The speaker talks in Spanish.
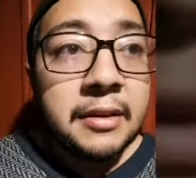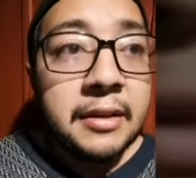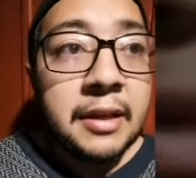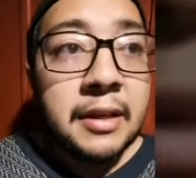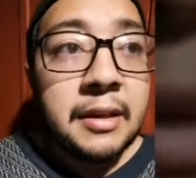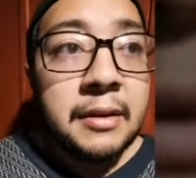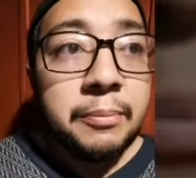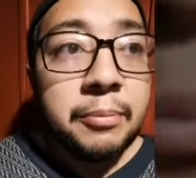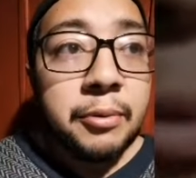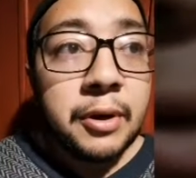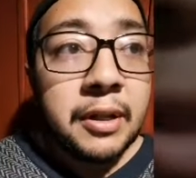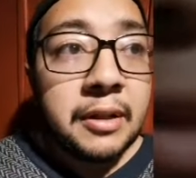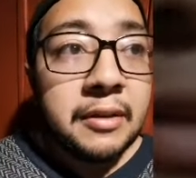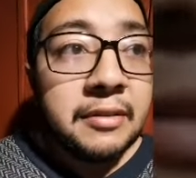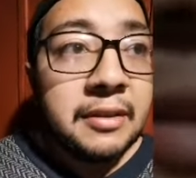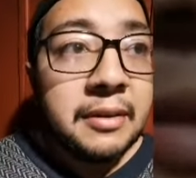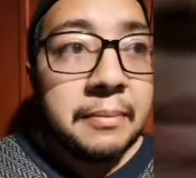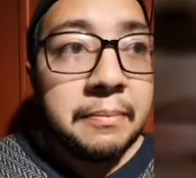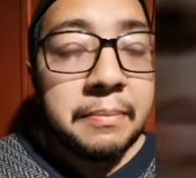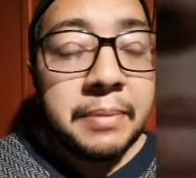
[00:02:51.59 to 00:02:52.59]
el, por el
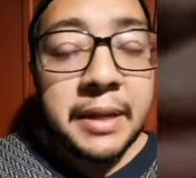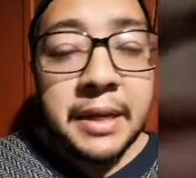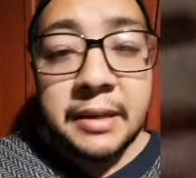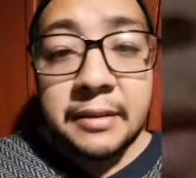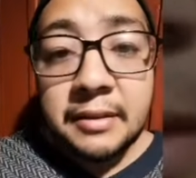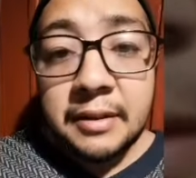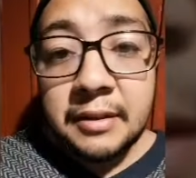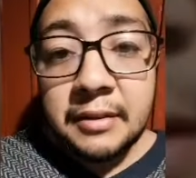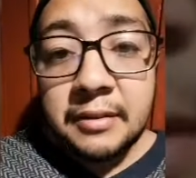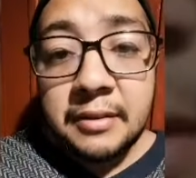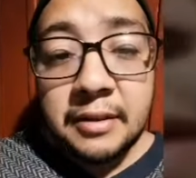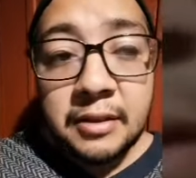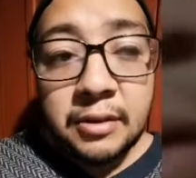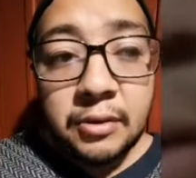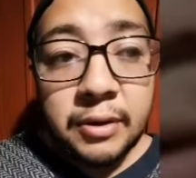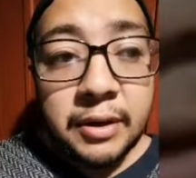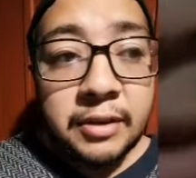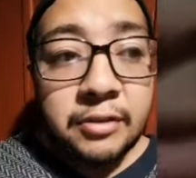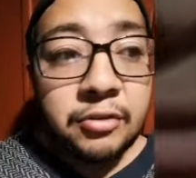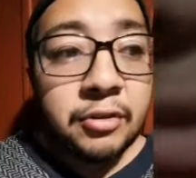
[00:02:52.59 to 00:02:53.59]
simple y
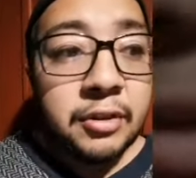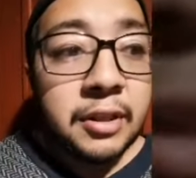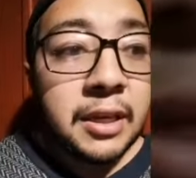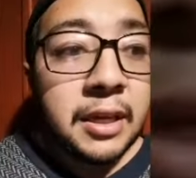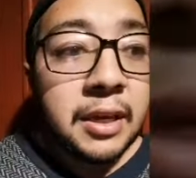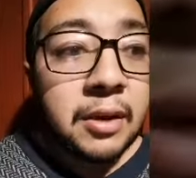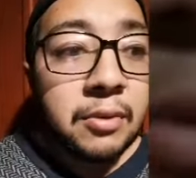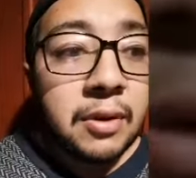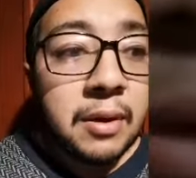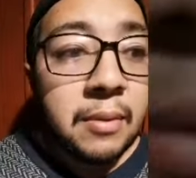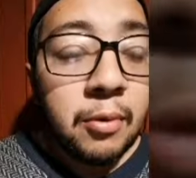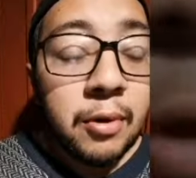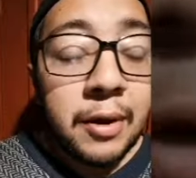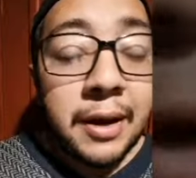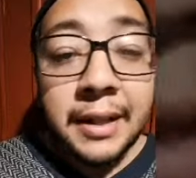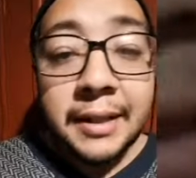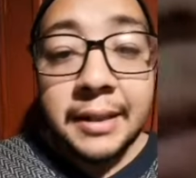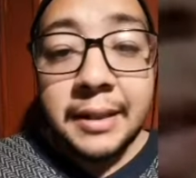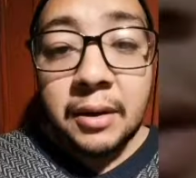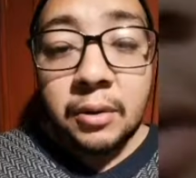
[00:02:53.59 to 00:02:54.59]
sencillo hecho de que una
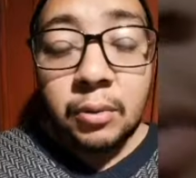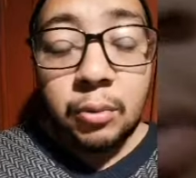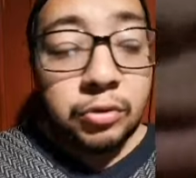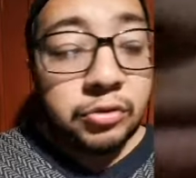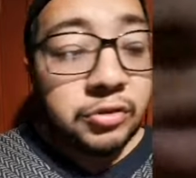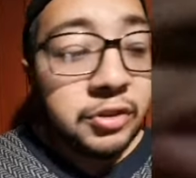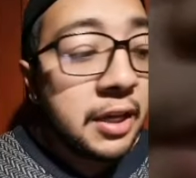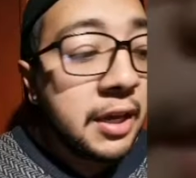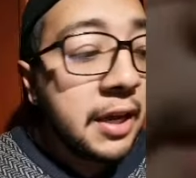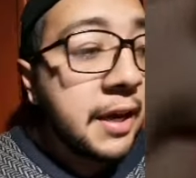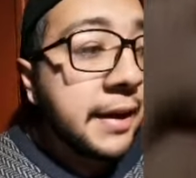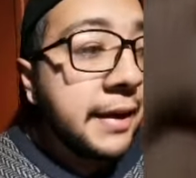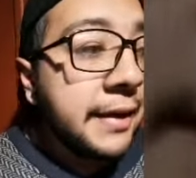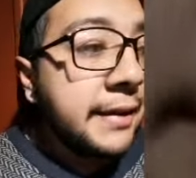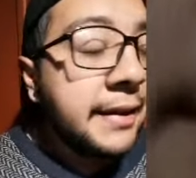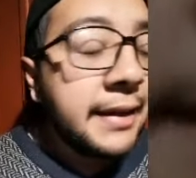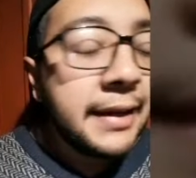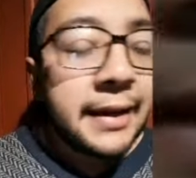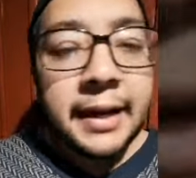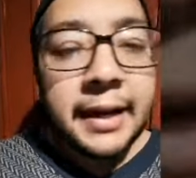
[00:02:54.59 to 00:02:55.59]
mujer te acuse
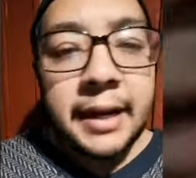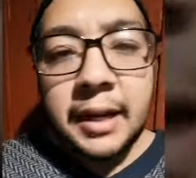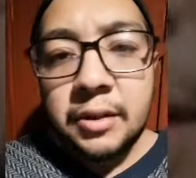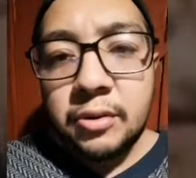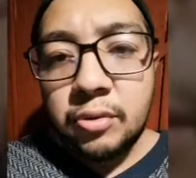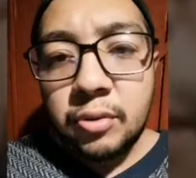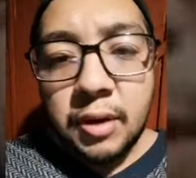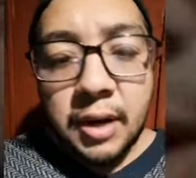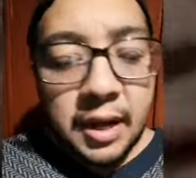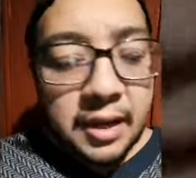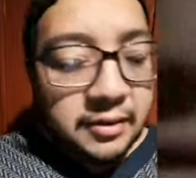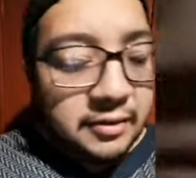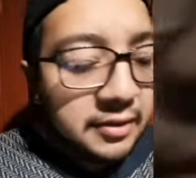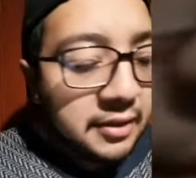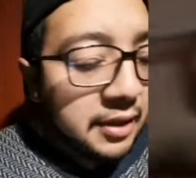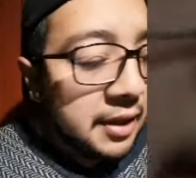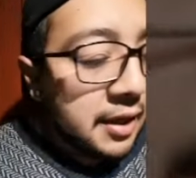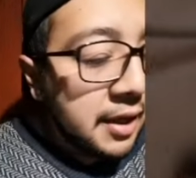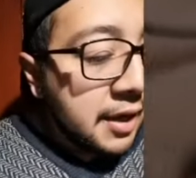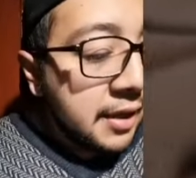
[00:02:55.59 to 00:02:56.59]
de que la
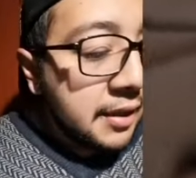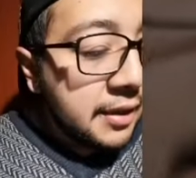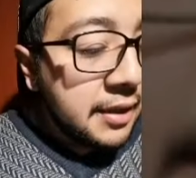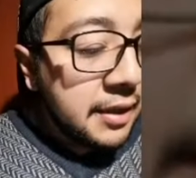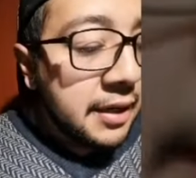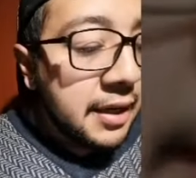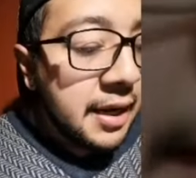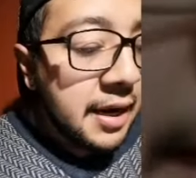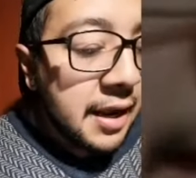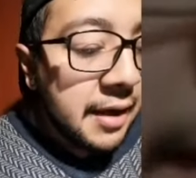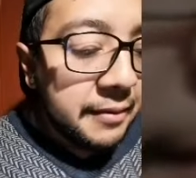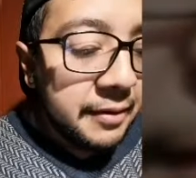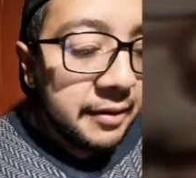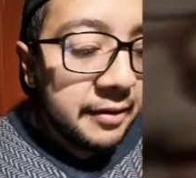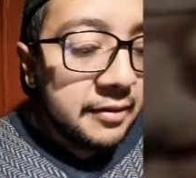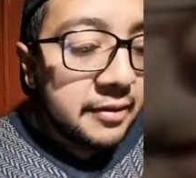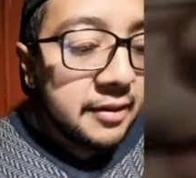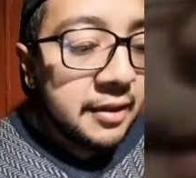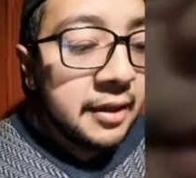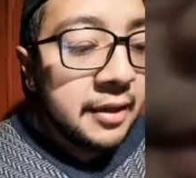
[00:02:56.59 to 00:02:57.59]
tocaste, de que la
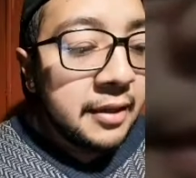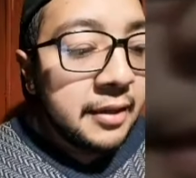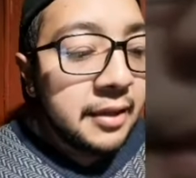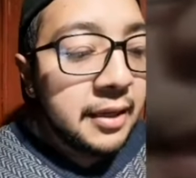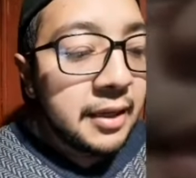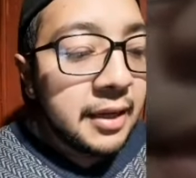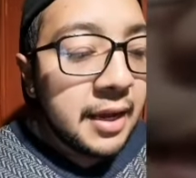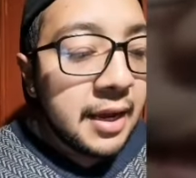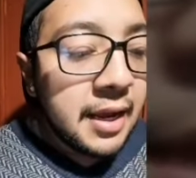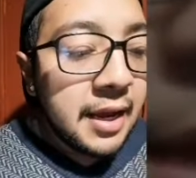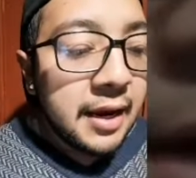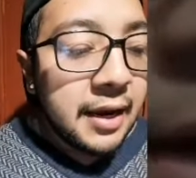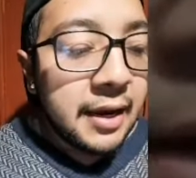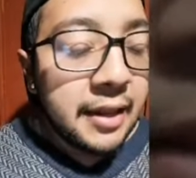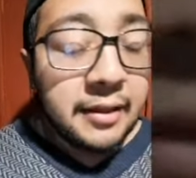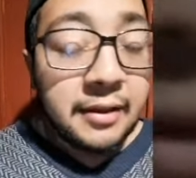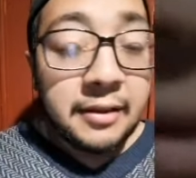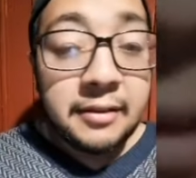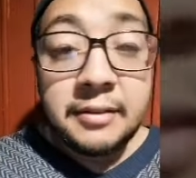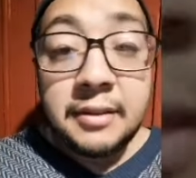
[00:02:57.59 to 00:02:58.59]
viste, de que la
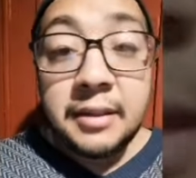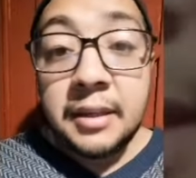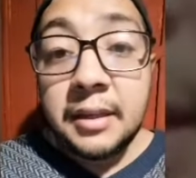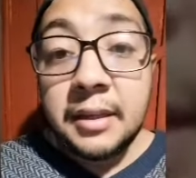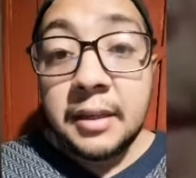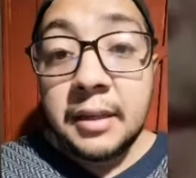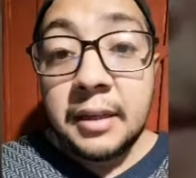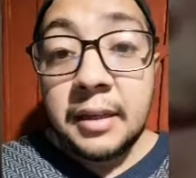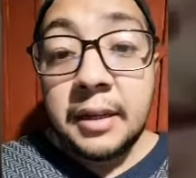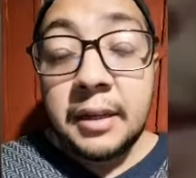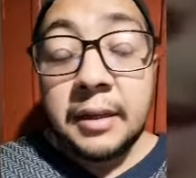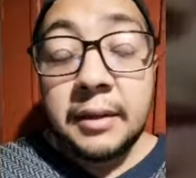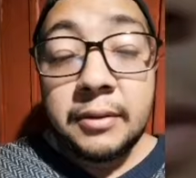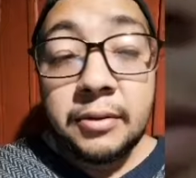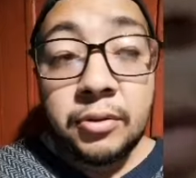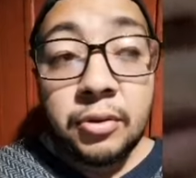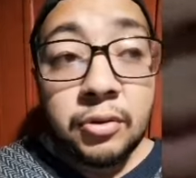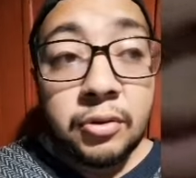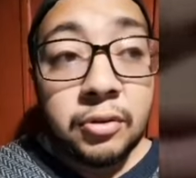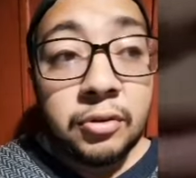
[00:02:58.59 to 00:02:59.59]
agrediste, eh,
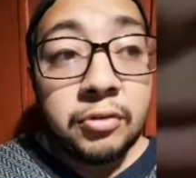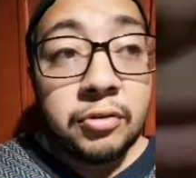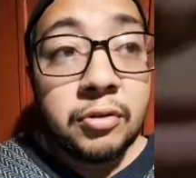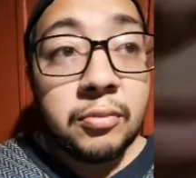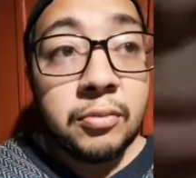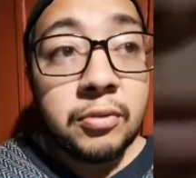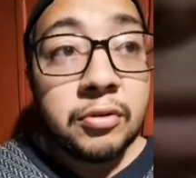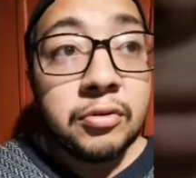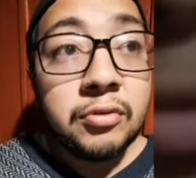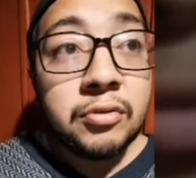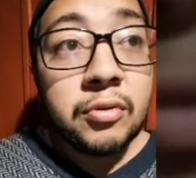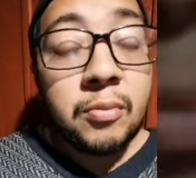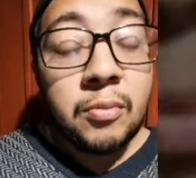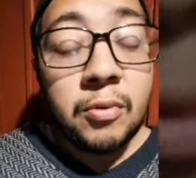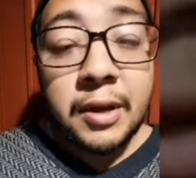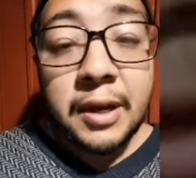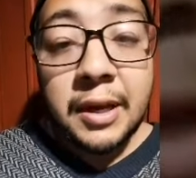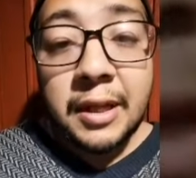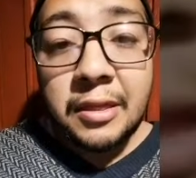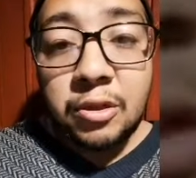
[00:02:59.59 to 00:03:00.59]
todos somos
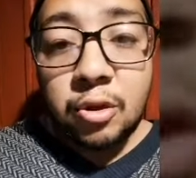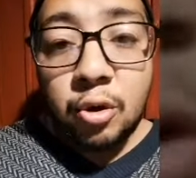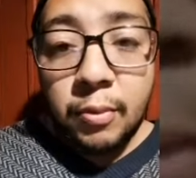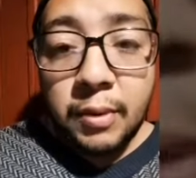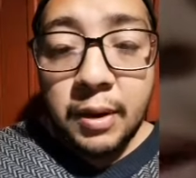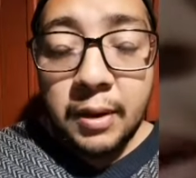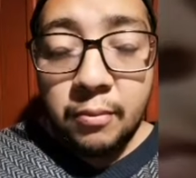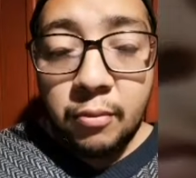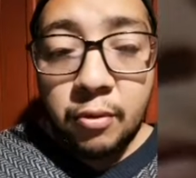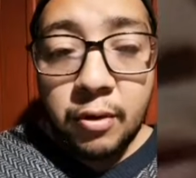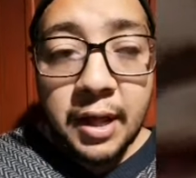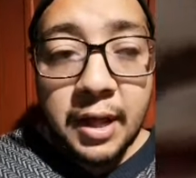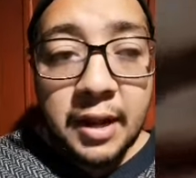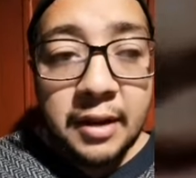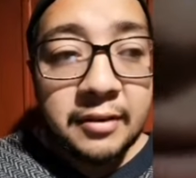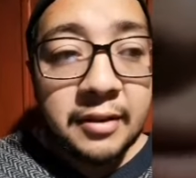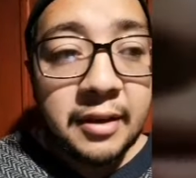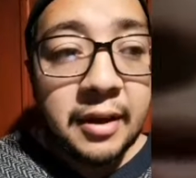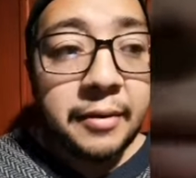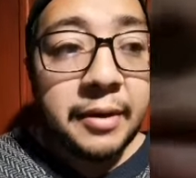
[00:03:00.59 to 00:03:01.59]
como que doble
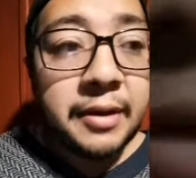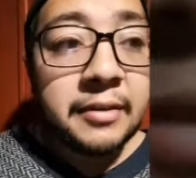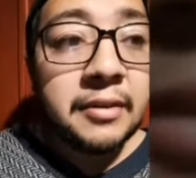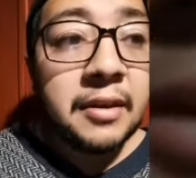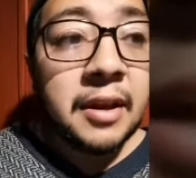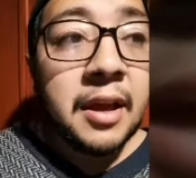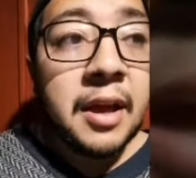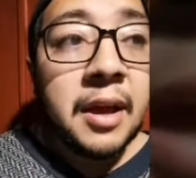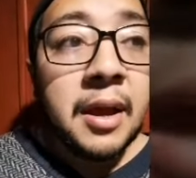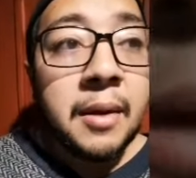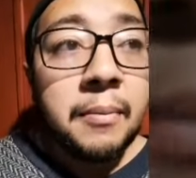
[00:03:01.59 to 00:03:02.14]
moral, ¿sabes?